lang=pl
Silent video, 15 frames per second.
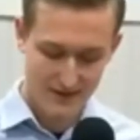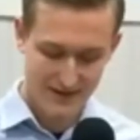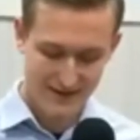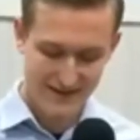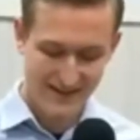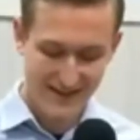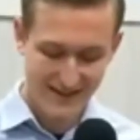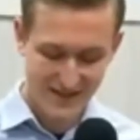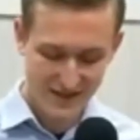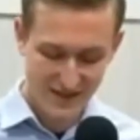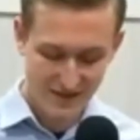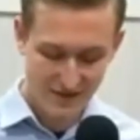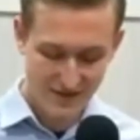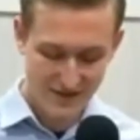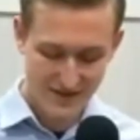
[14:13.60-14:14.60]

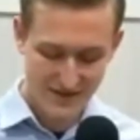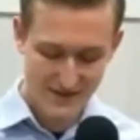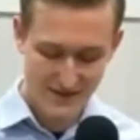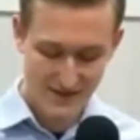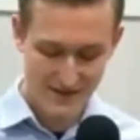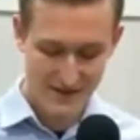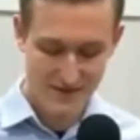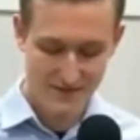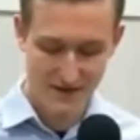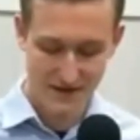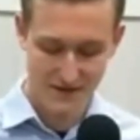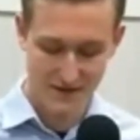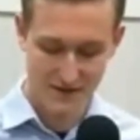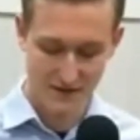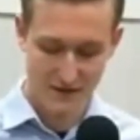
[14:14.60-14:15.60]
Dlaczego jesteś
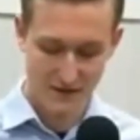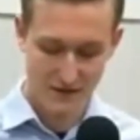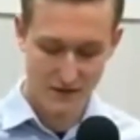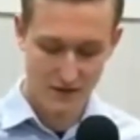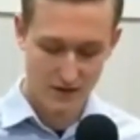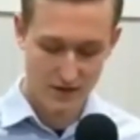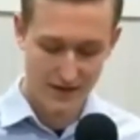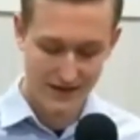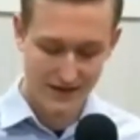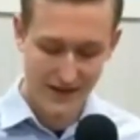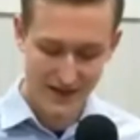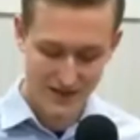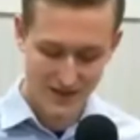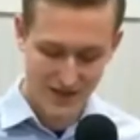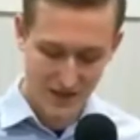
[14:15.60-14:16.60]
zagniewany? I
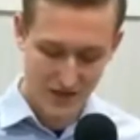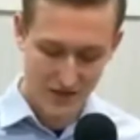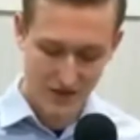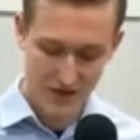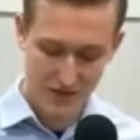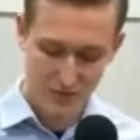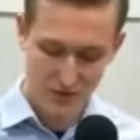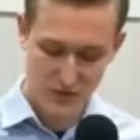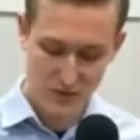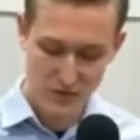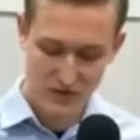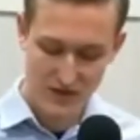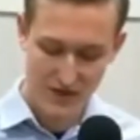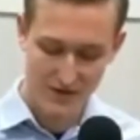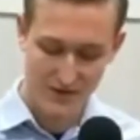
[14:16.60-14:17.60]
dlaczego tak
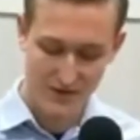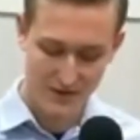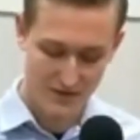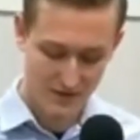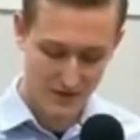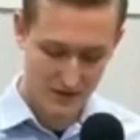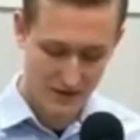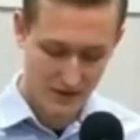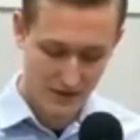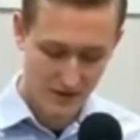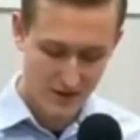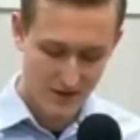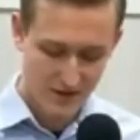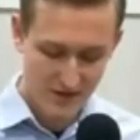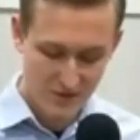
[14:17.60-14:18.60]
posmutniałeś?
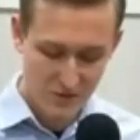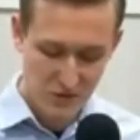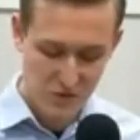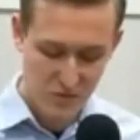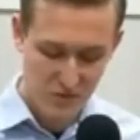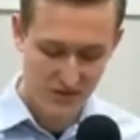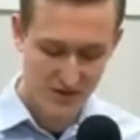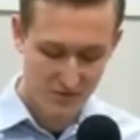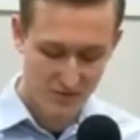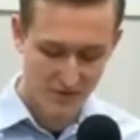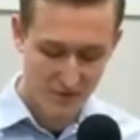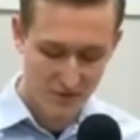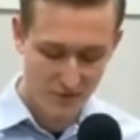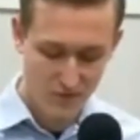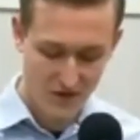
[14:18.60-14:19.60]
Gdybyś
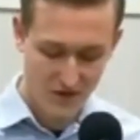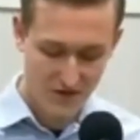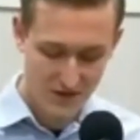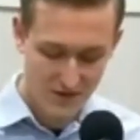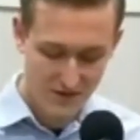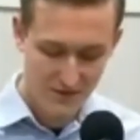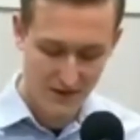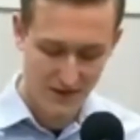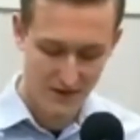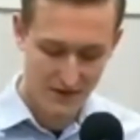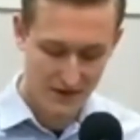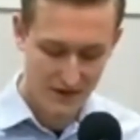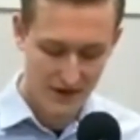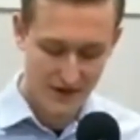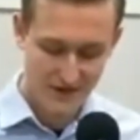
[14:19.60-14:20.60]
postępował właściwie,
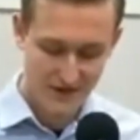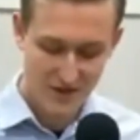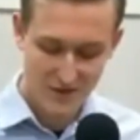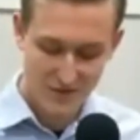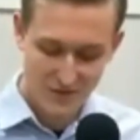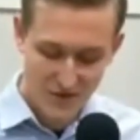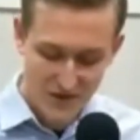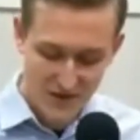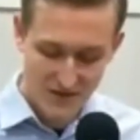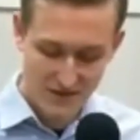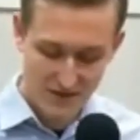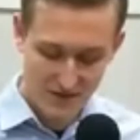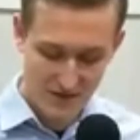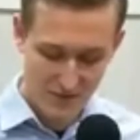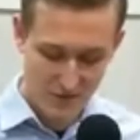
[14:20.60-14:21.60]
czyż
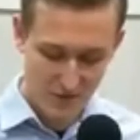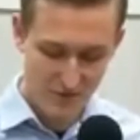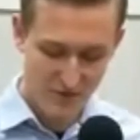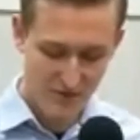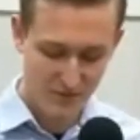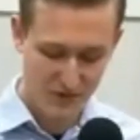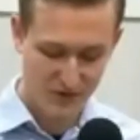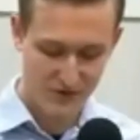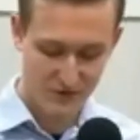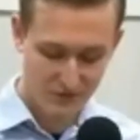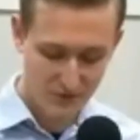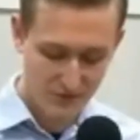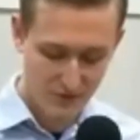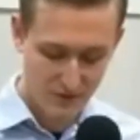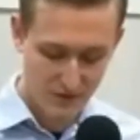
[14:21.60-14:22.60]
wszystko nie byłoby w
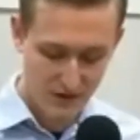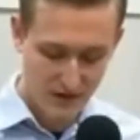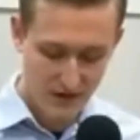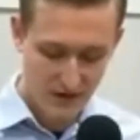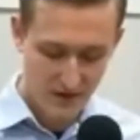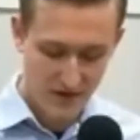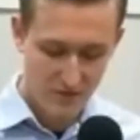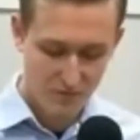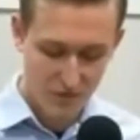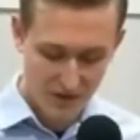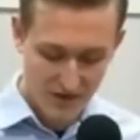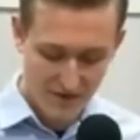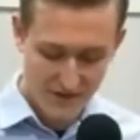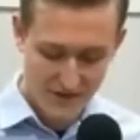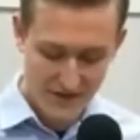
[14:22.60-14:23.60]
porządku?
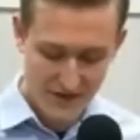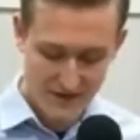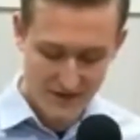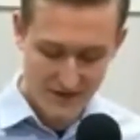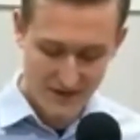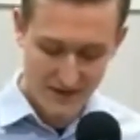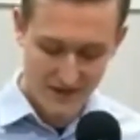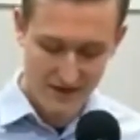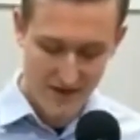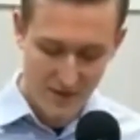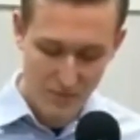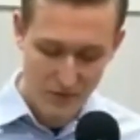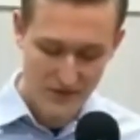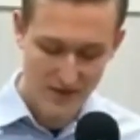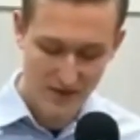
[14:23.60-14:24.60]
Ponieważ jednak tak
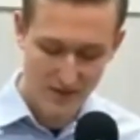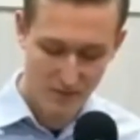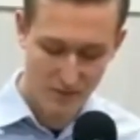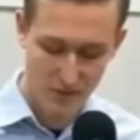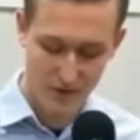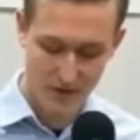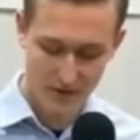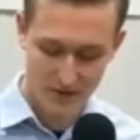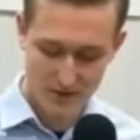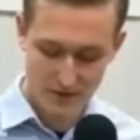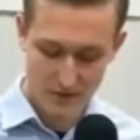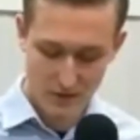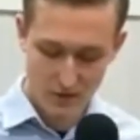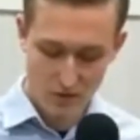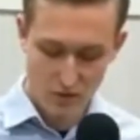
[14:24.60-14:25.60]
nie postępujesz,
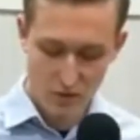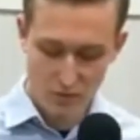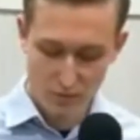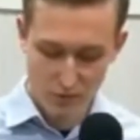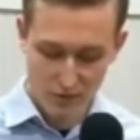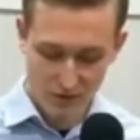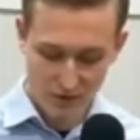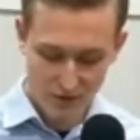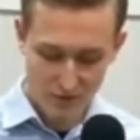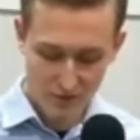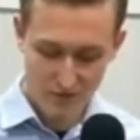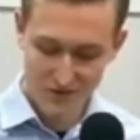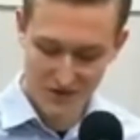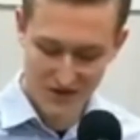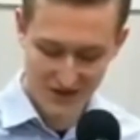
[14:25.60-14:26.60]
u
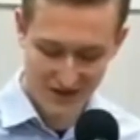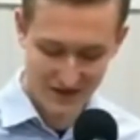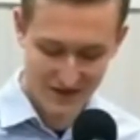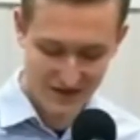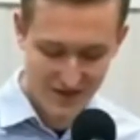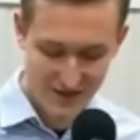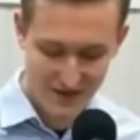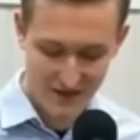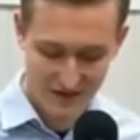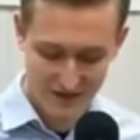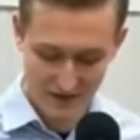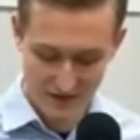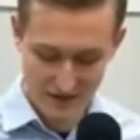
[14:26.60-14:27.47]
progu czyha grzech.